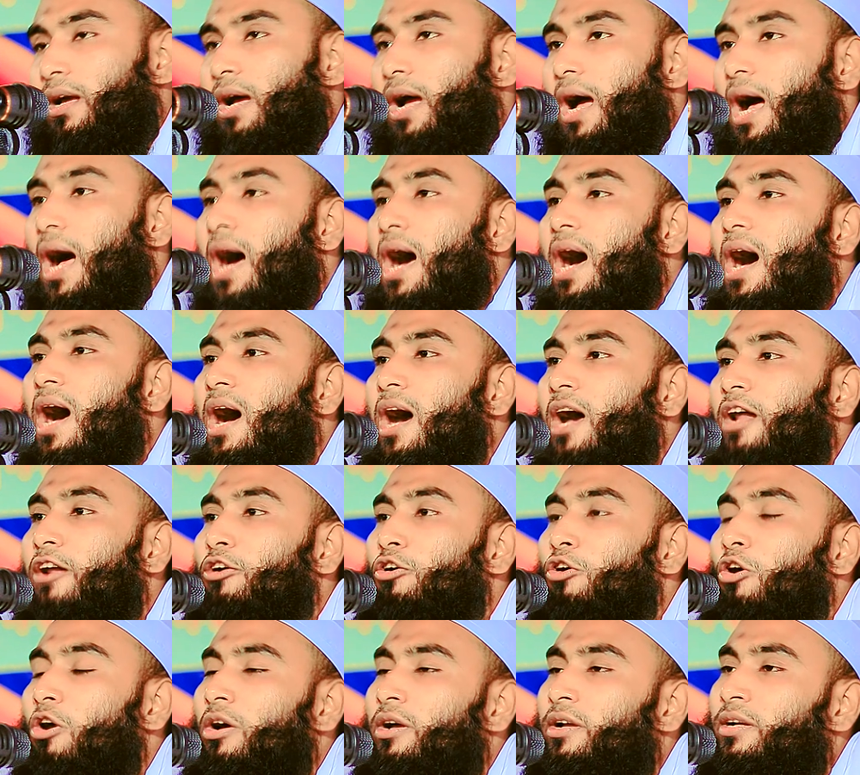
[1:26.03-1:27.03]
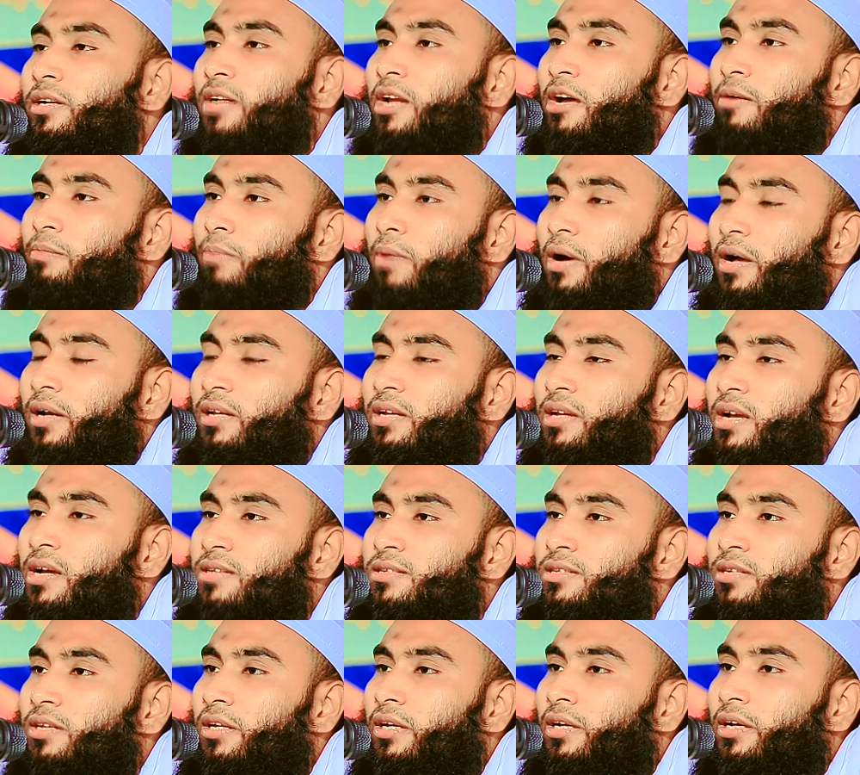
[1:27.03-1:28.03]
কার কয়টা বাড়ি
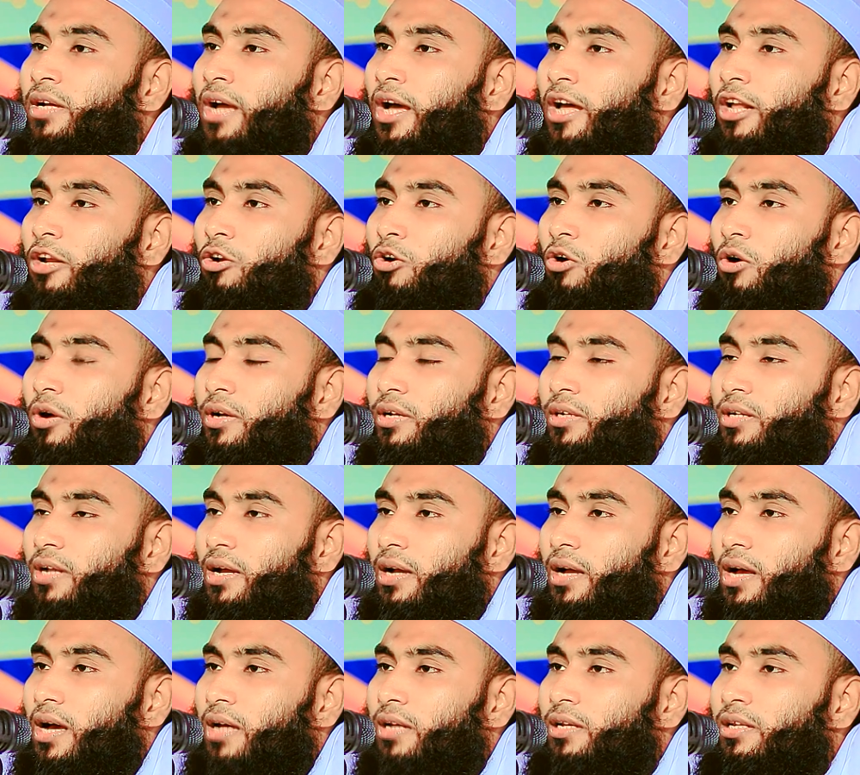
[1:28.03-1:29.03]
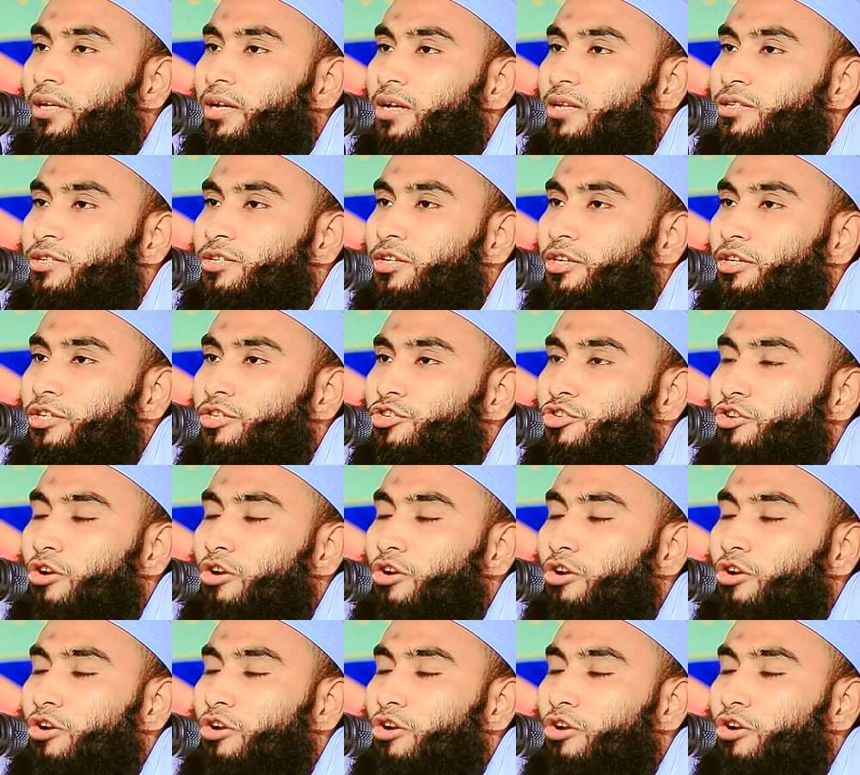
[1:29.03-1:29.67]
আছে কার কয়টা গাড়ি আছে